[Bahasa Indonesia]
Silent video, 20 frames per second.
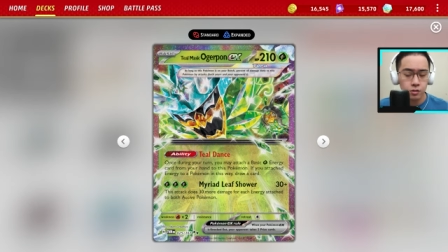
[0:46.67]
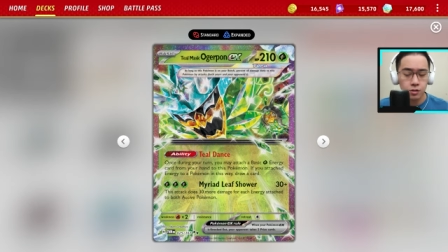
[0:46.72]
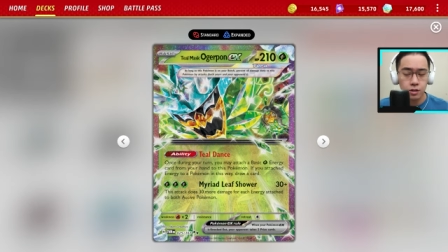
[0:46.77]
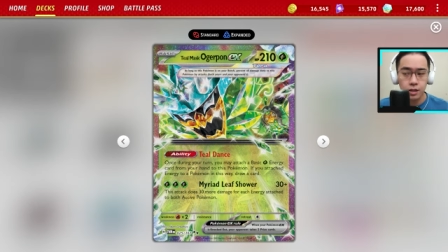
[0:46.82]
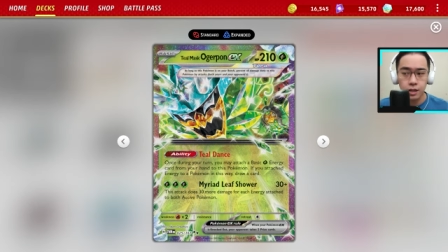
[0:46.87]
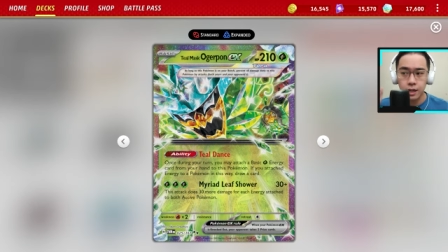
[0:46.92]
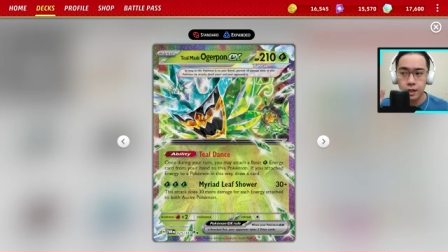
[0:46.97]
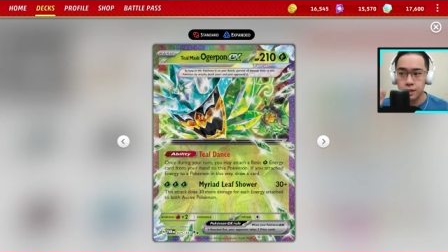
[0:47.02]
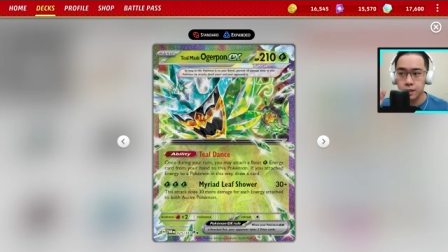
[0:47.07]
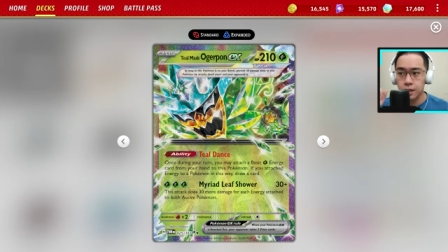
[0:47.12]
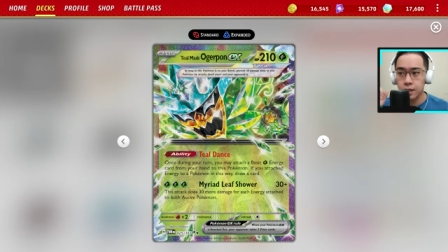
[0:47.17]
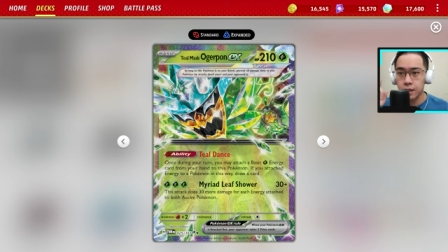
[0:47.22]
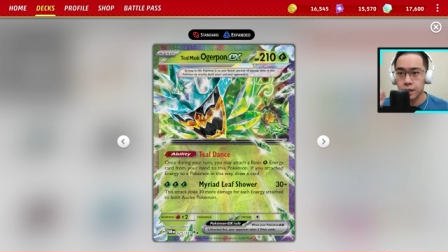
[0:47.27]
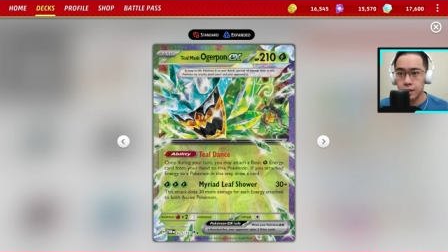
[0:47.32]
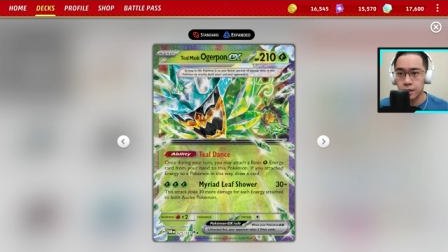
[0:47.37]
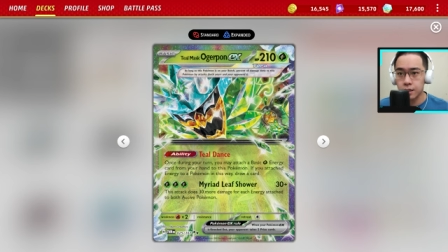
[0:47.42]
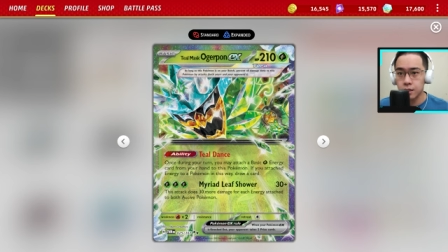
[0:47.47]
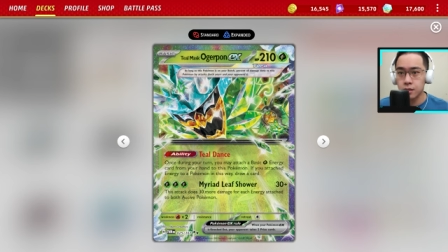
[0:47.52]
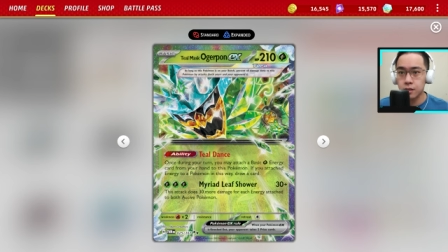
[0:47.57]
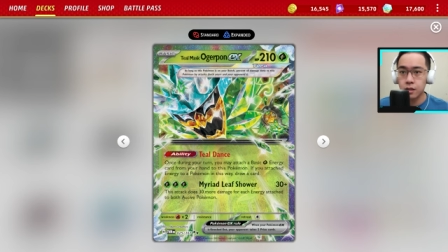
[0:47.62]
juga dikasih
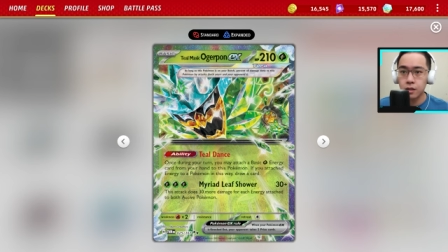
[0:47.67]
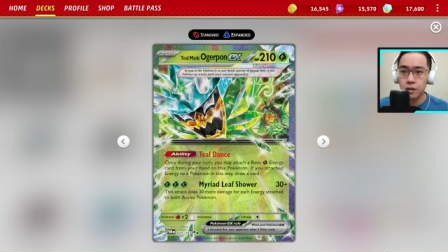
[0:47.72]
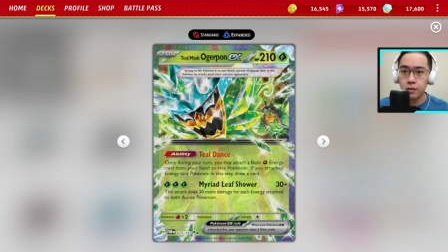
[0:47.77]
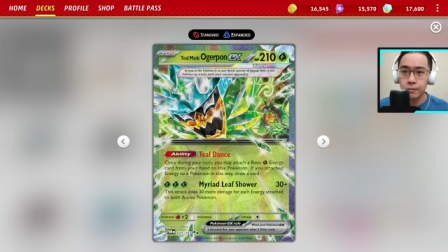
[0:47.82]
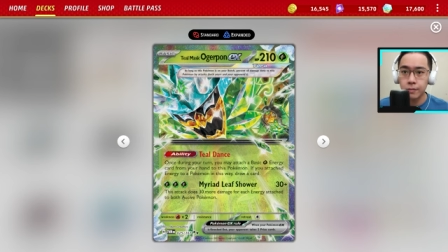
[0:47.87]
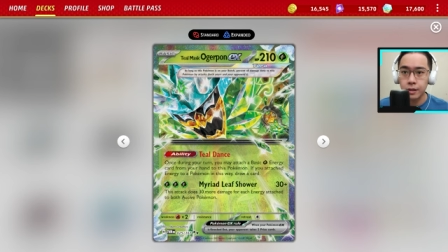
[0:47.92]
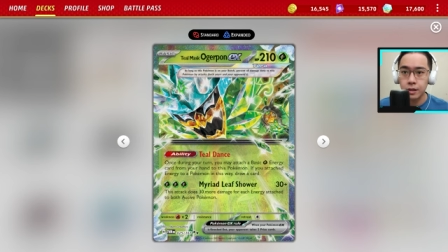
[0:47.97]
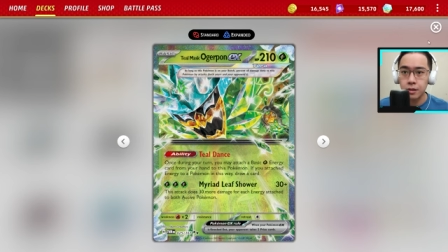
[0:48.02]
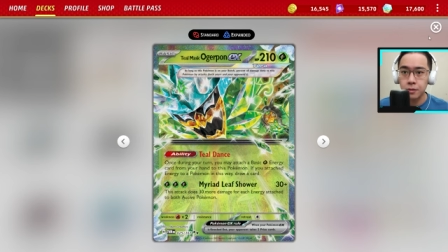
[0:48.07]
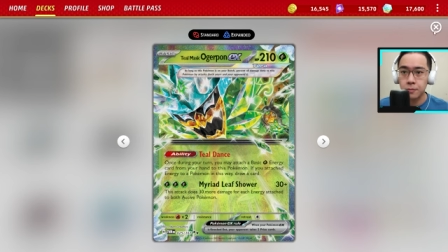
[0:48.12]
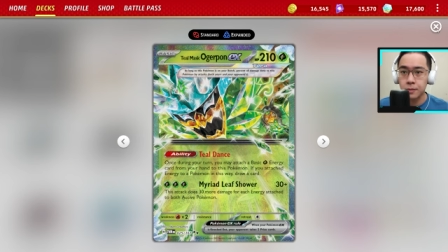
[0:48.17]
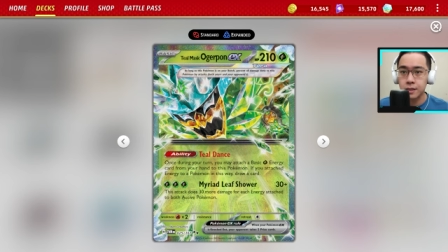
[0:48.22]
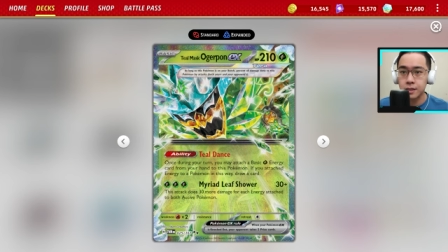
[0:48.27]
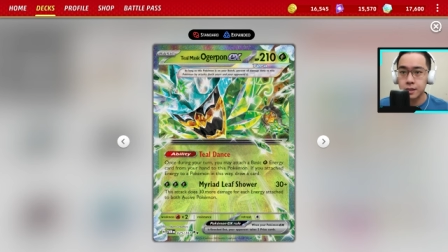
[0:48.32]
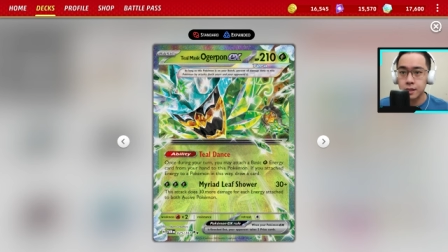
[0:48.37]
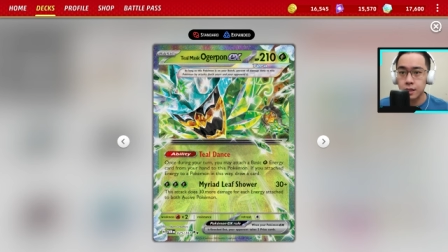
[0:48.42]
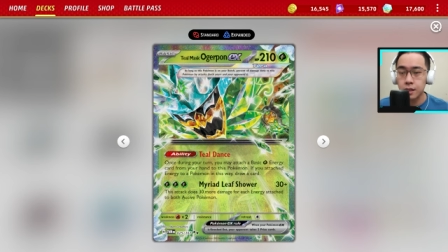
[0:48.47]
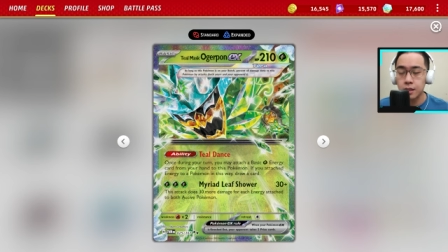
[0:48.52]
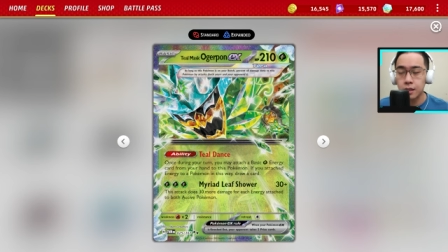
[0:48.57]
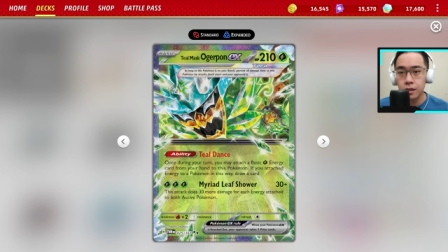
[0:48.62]
gratis dari Battle
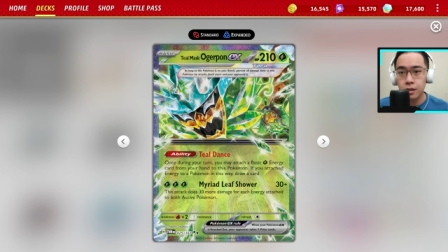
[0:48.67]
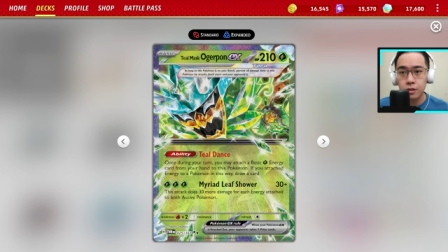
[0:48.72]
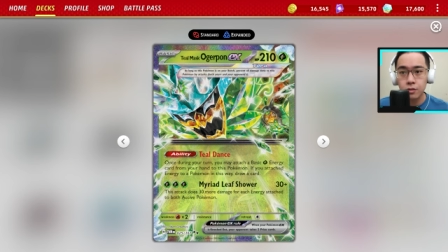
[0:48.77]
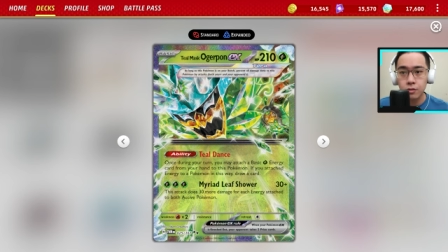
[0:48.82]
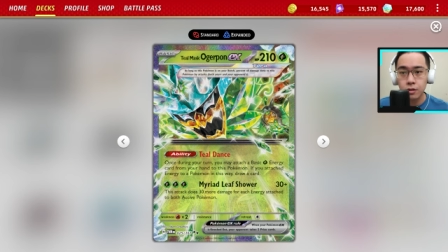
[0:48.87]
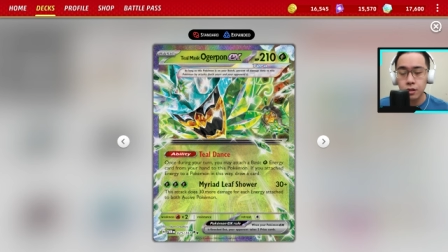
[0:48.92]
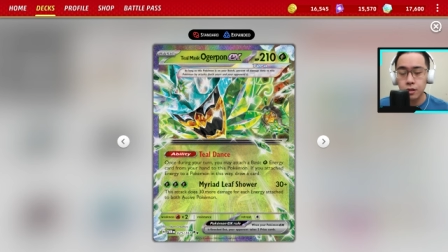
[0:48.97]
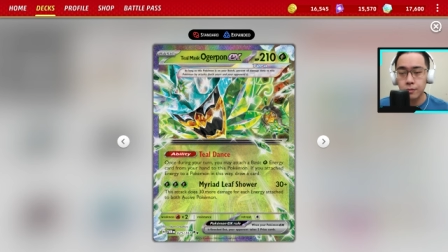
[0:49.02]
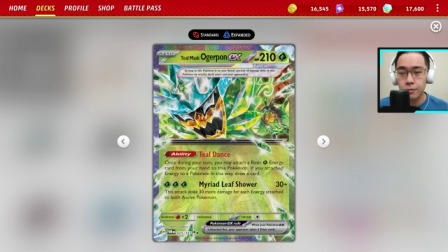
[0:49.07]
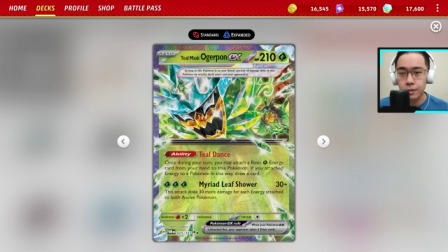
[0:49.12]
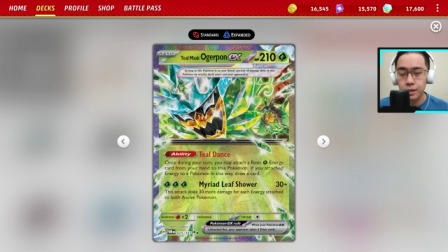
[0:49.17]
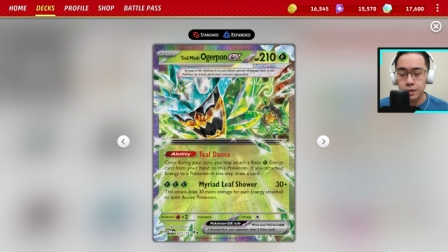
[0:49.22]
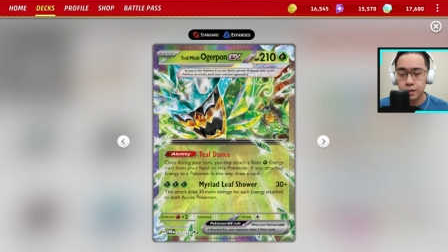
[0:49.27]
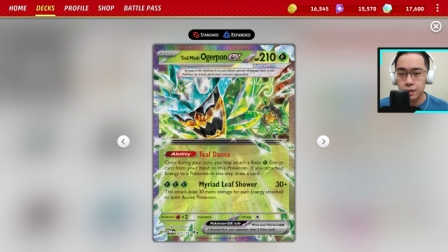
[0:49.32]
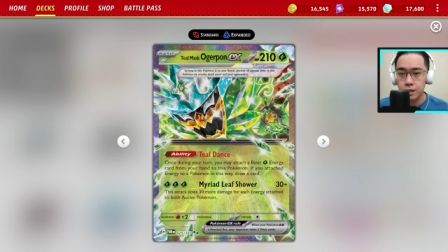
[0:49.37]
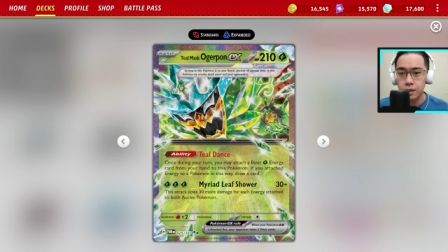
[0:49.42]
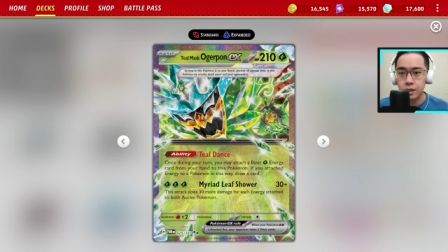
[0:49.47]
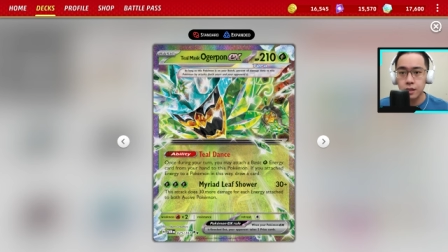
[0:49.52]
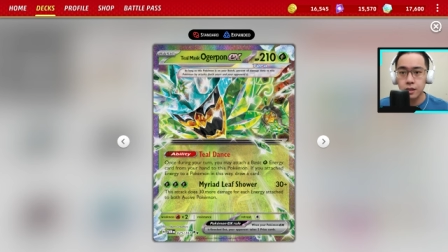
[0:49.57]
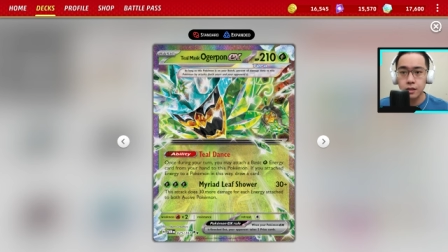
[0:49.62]
Pass setnya, Toilet
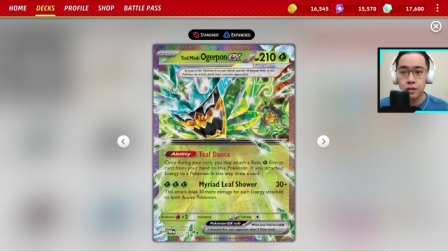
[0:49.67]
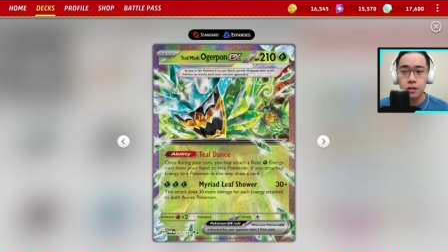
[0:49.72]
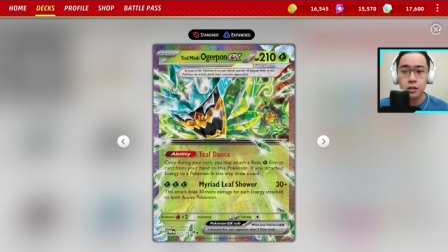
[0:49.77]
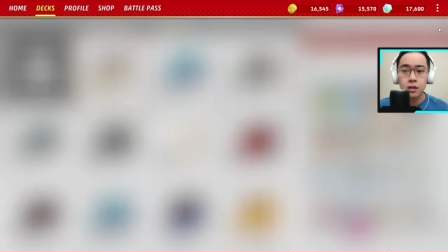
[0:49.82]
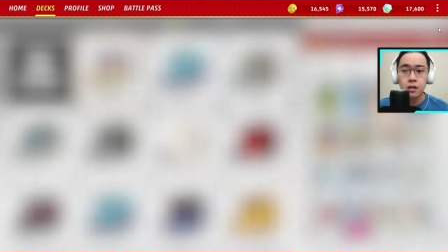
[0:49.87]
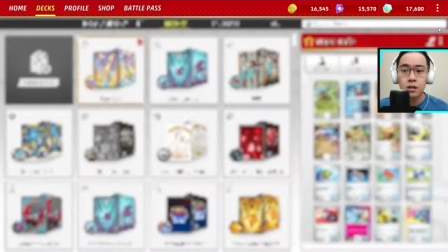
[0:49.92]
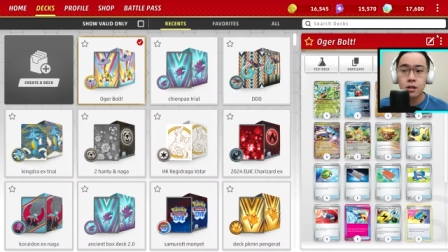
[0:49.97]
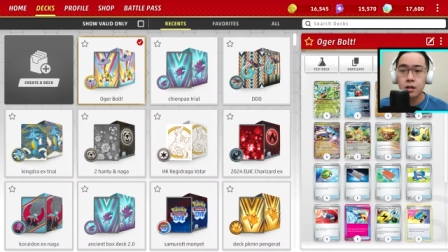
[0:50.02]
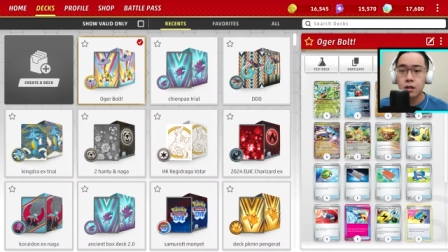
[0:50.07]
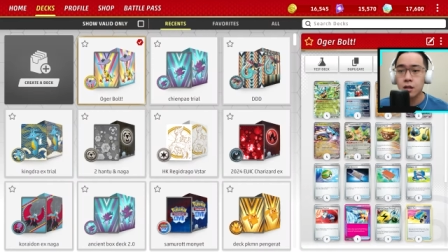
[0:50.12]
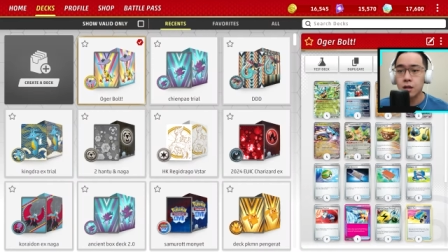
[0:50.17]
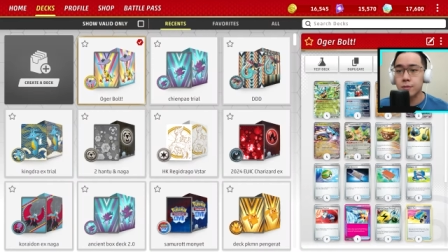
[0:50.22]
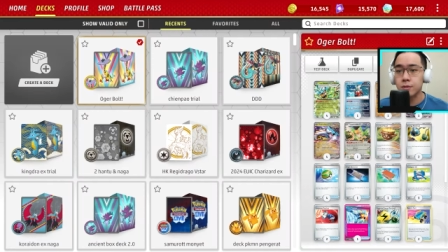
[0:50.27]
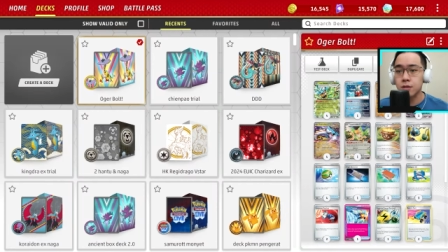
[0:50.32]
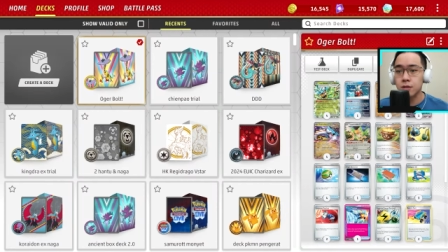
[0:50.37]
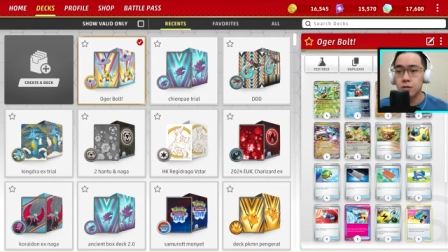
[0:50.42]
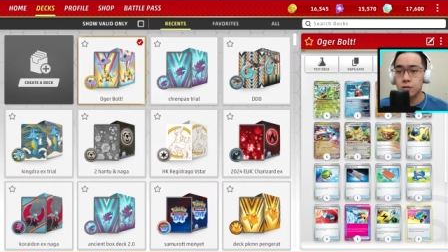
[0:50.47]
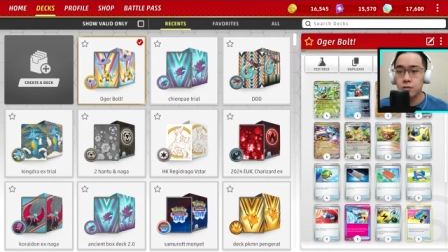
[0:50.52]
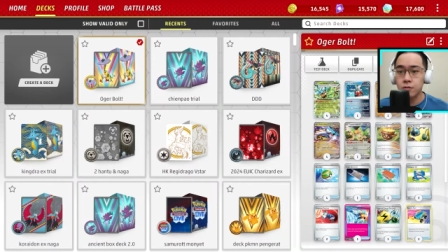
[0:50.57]
Masquerade. Habis